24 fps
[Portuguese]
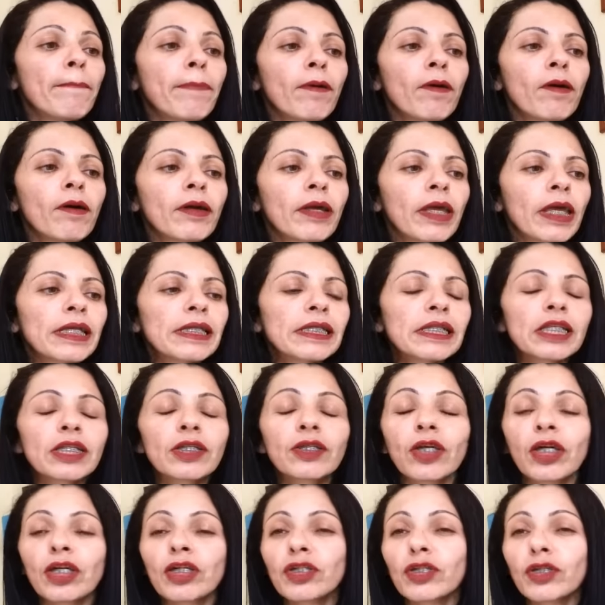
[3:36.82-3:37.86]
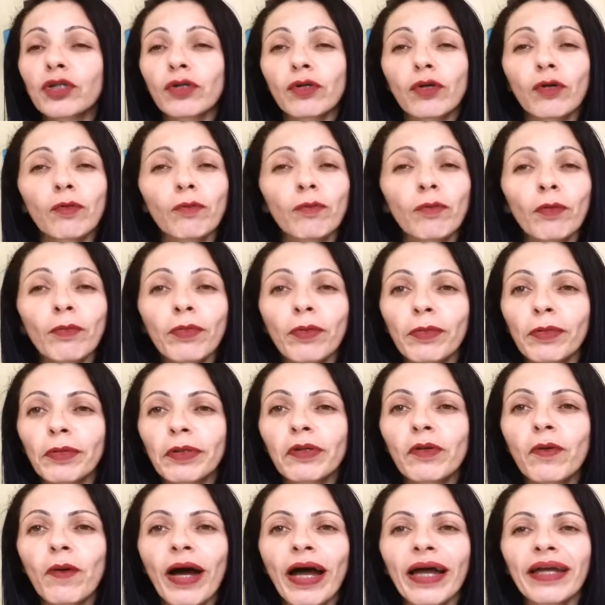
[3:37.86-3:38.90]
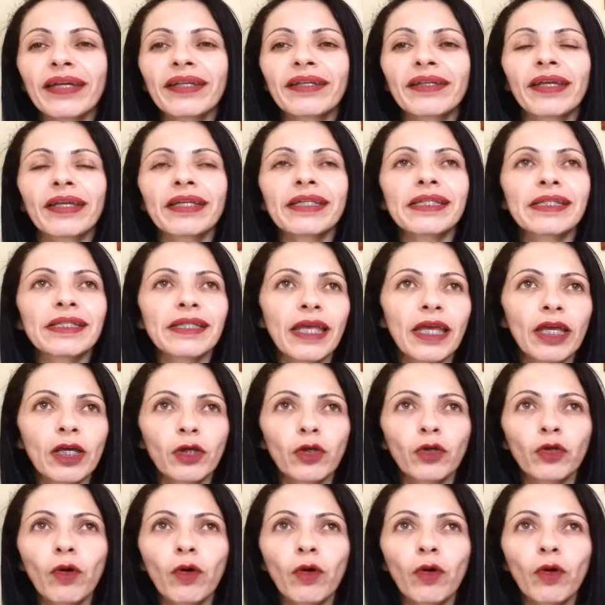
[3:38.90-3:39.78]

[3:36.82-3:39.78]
Porque, assim, gente, o meu problema com acne é sério.